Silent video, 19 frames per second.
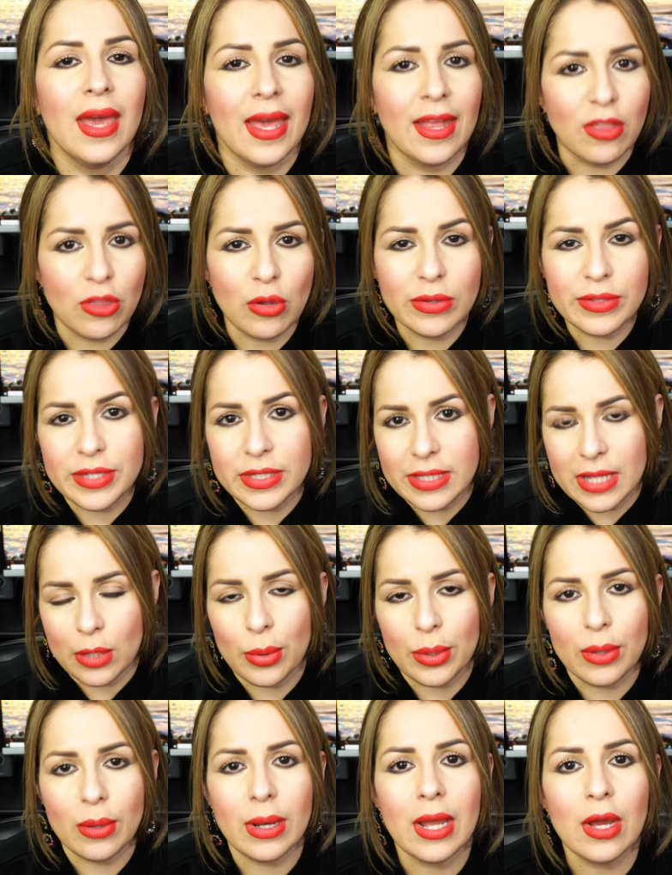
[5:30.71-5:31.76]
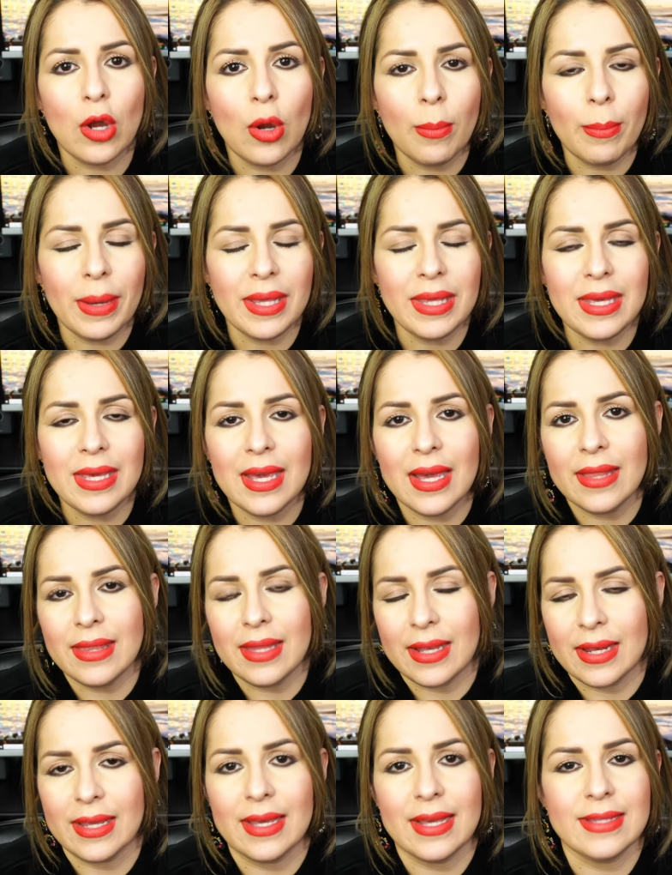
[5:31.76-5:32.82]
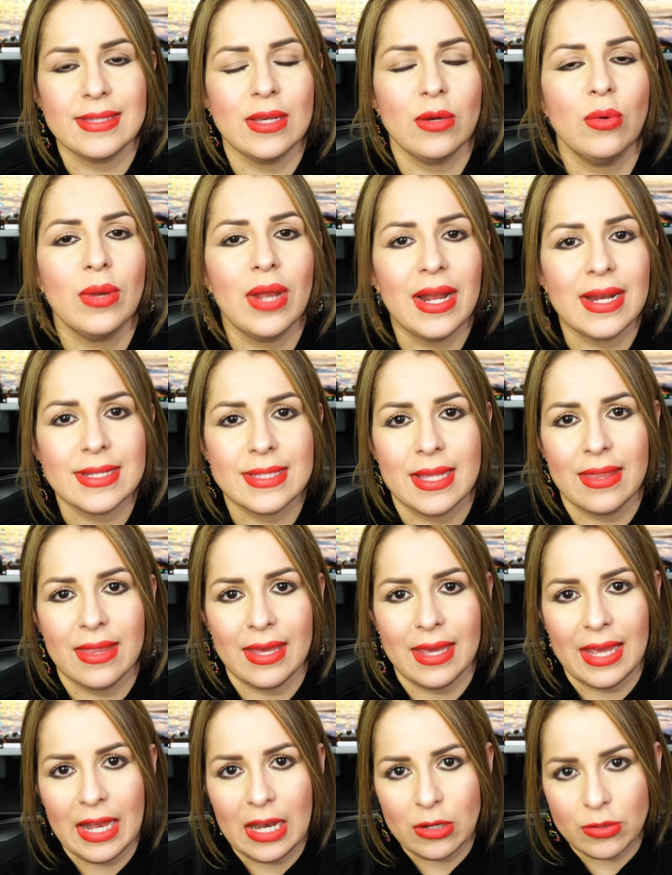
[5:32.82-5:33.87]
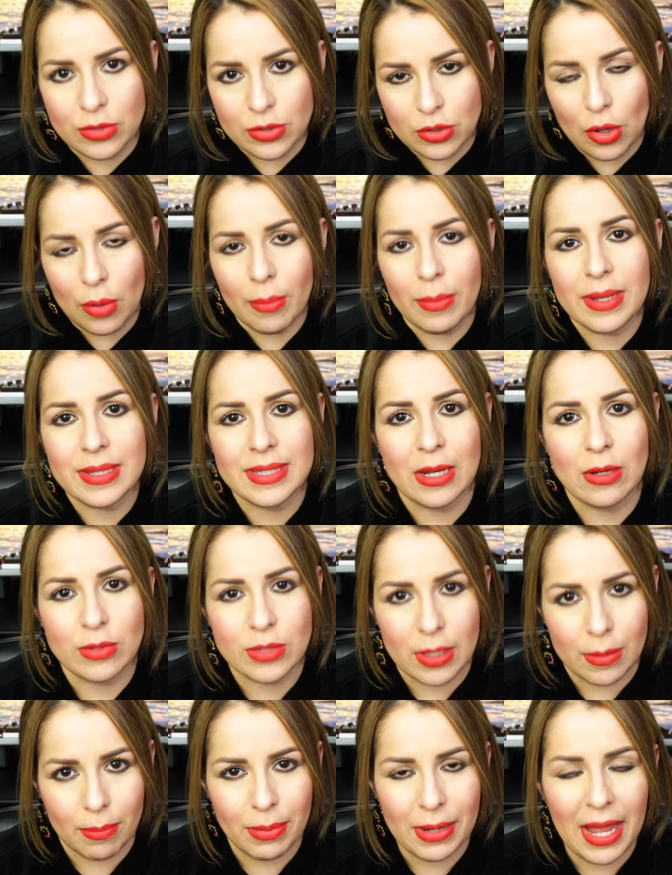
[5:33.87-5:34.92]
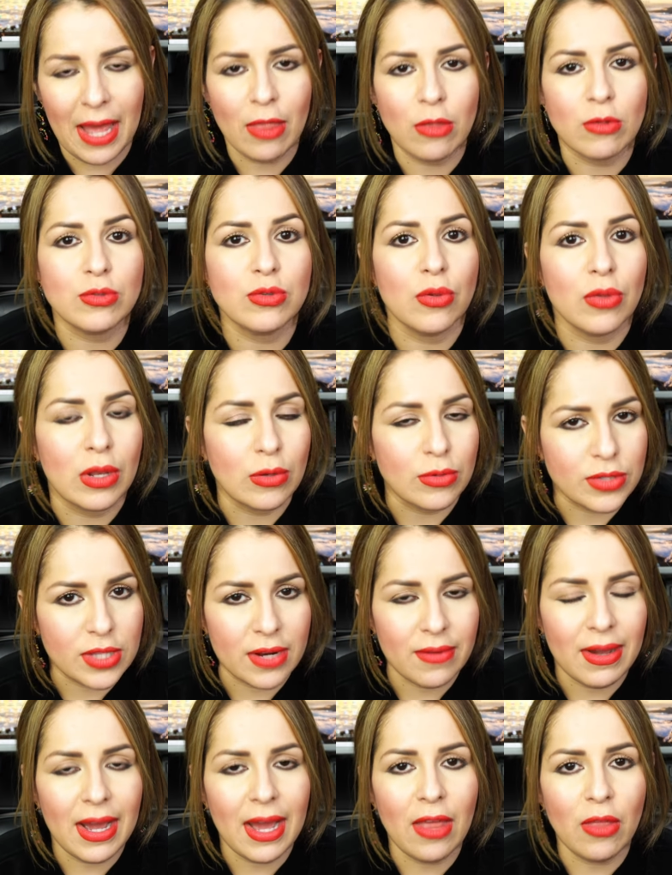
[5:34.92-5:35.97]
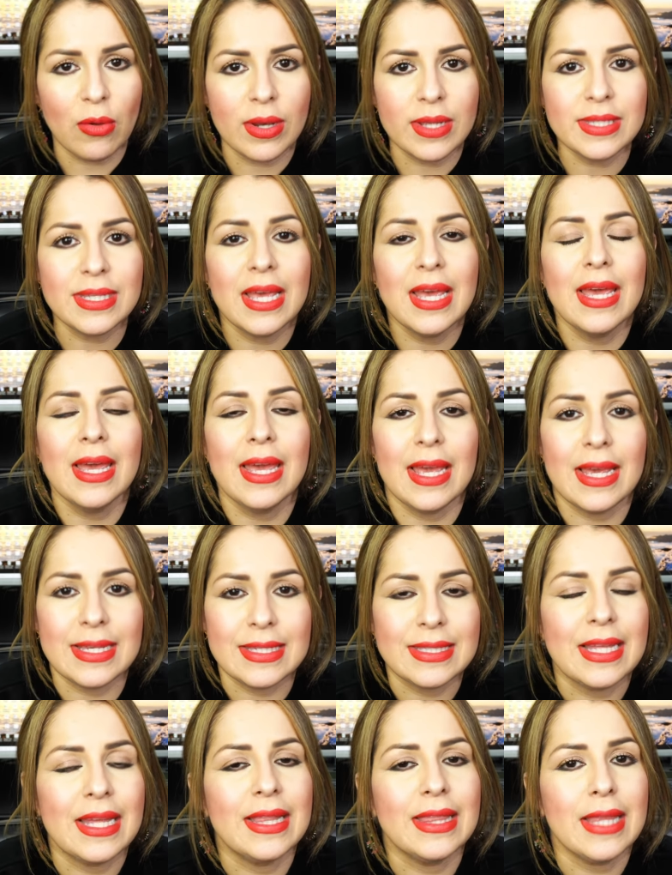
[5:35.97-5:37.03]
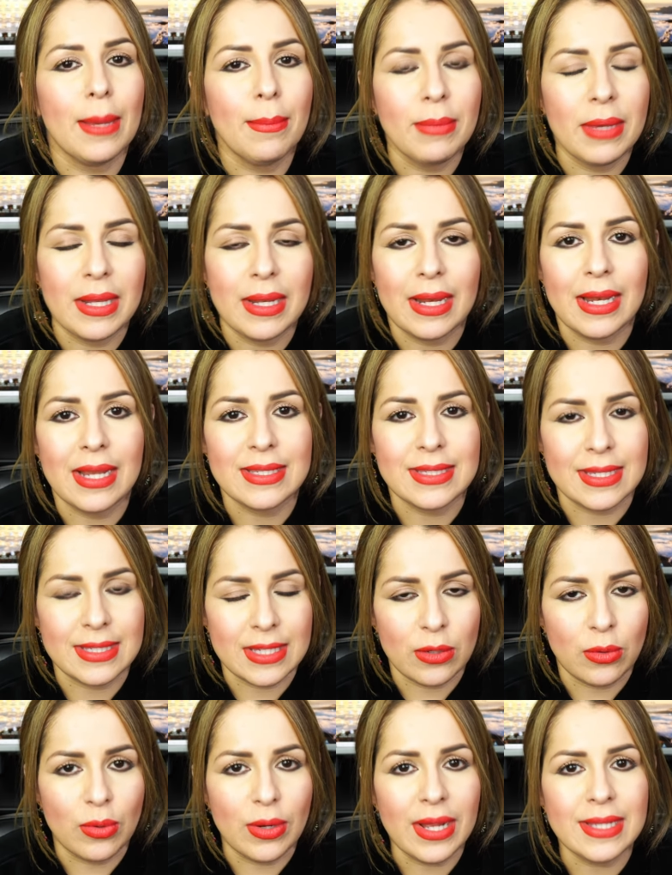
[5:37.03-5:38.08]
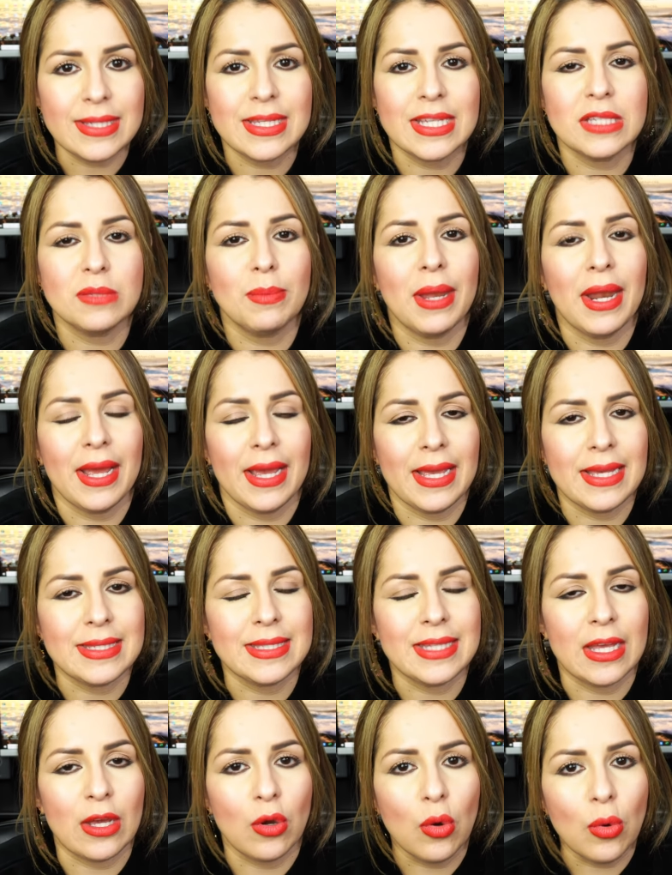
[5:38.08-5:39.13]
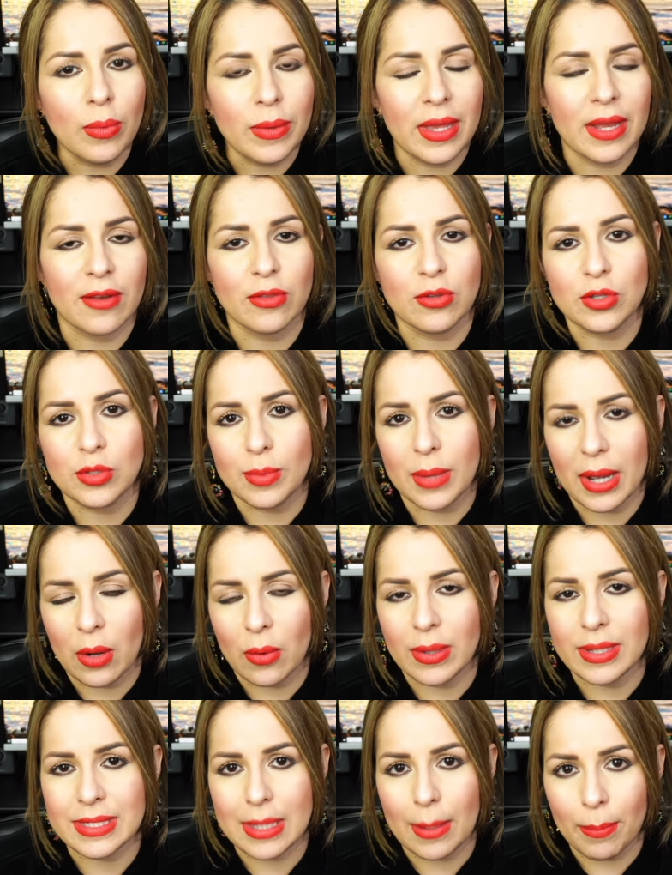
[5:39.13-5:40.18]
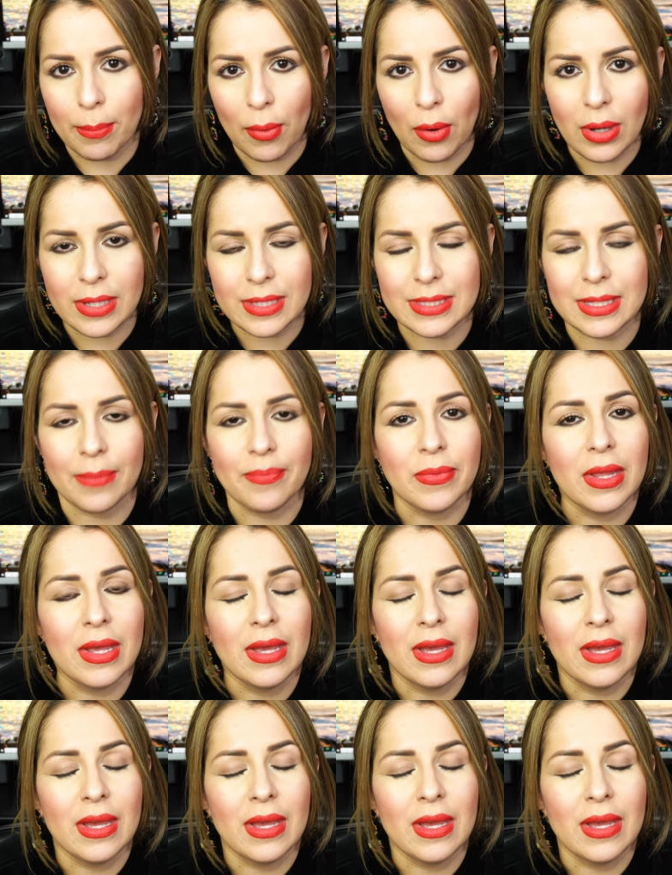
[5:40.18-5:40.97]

Entonces, el dueño de la compañía tiene que asegurarse de que los nombres de los empleados o de los trabajadores estén también en las aseguranzas para que estén cubiertos bajo esa póliza.